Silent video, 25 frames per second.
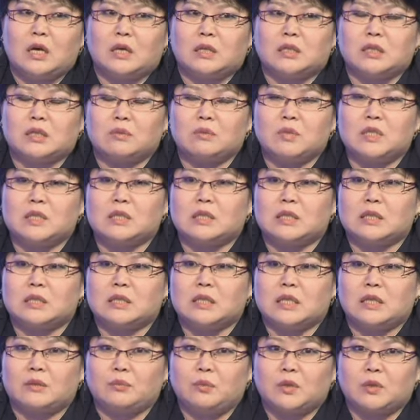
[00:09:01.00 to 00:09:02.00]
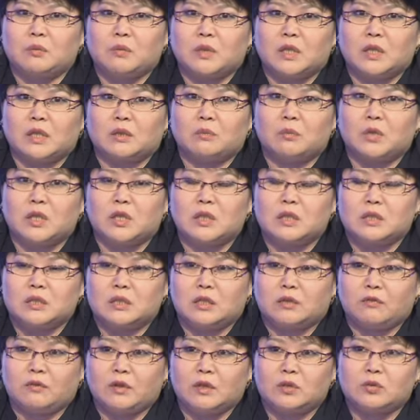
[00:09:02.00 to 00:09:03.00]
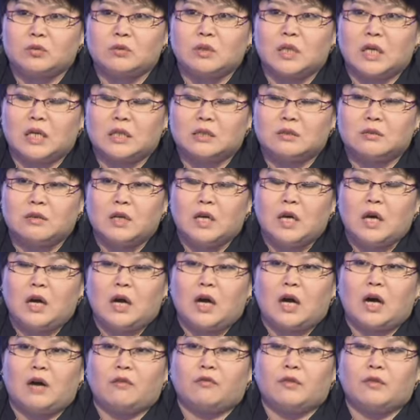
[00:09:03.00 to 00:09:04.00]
заместители премьер-министров государств, а в